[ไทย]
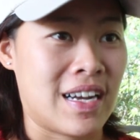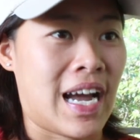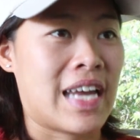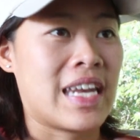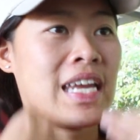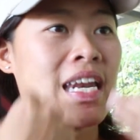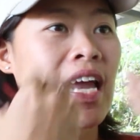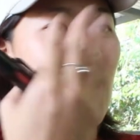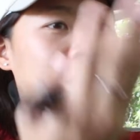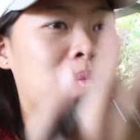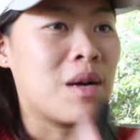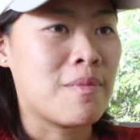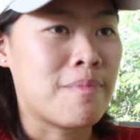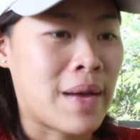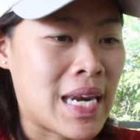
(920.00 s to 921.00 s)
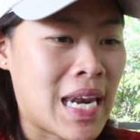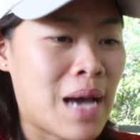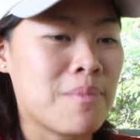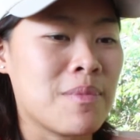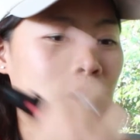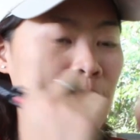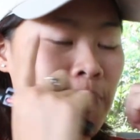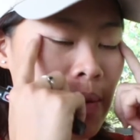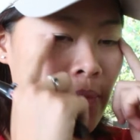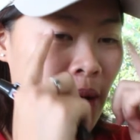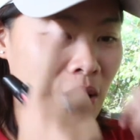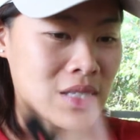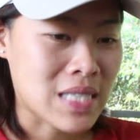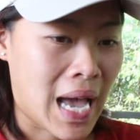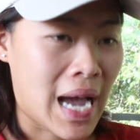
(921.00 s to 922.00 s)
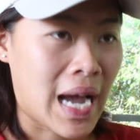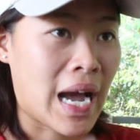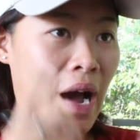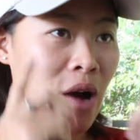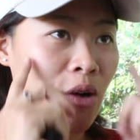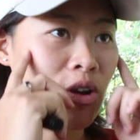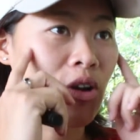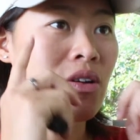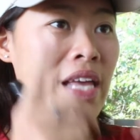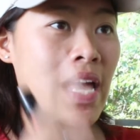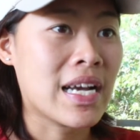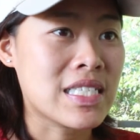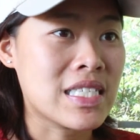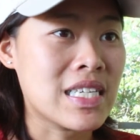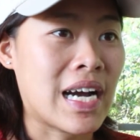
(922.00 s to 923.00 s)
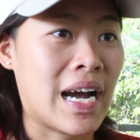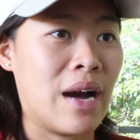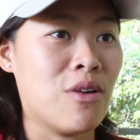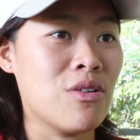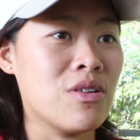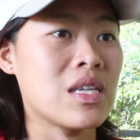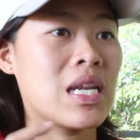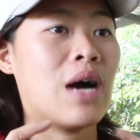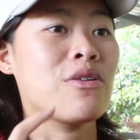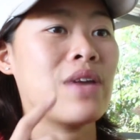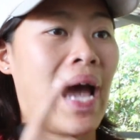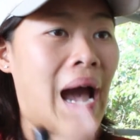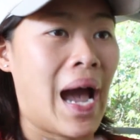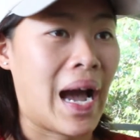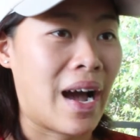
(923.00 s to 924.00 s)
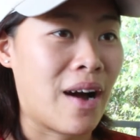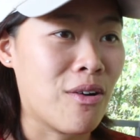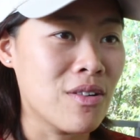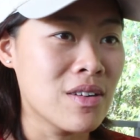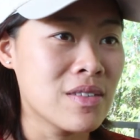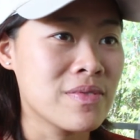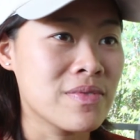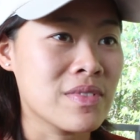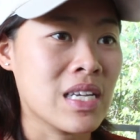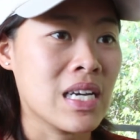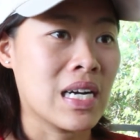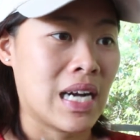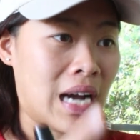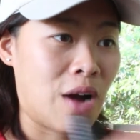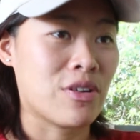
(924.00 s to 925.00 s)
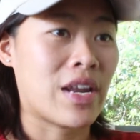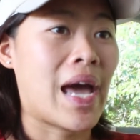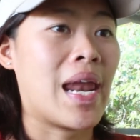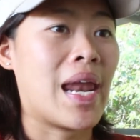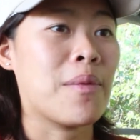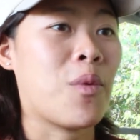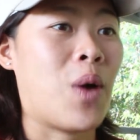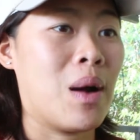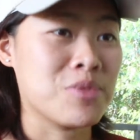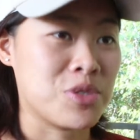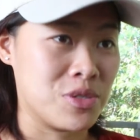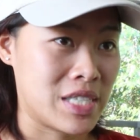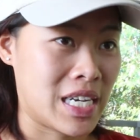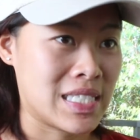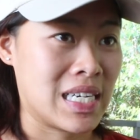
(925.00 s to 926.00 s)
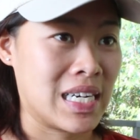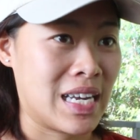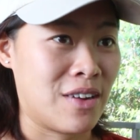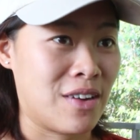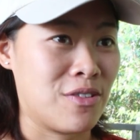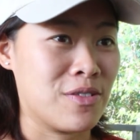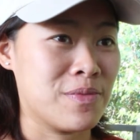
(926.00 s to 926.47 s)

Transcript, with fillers: การที่เราเอามือไปรับเราไปมองตาเขาเราเรียกชื่อเขาเราด่าเขาเขาได้รับความสนใจจากเรา